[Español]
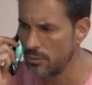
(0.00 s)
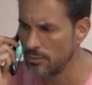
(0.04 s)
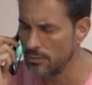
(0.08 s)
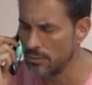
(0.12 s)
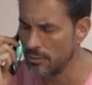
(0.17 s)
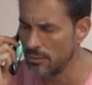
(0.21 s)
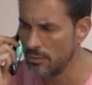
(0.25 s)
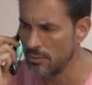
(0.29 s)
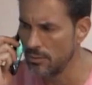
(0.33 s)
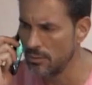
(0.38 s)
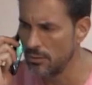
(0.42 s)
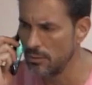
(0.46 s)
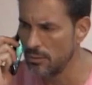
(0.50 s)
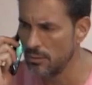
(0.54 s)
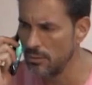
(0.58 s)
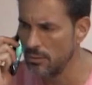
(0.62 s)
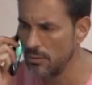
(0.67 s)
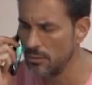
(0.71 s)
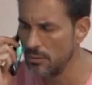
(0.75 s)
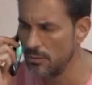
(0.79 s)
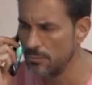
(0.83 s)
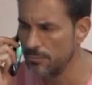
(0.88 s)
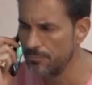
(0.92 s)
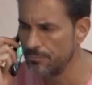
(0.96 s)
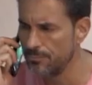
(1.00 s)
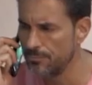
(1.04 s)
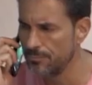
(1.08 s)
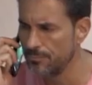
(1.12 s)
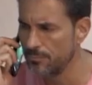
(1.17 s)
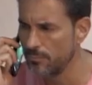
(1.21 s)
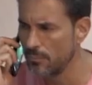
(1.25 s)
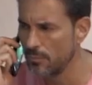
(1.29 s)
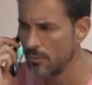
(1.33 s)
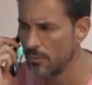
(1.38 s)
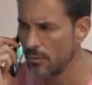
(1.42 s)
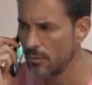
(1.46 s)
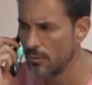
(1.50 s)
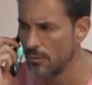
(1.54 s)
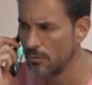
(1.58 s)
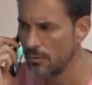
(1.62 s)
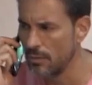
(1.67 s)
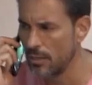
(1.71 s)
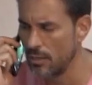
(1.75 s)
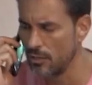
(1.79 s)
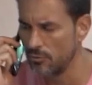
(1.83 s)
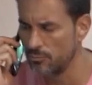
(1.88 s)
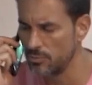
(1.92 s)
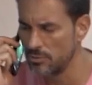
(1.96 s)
por la tarde y nada,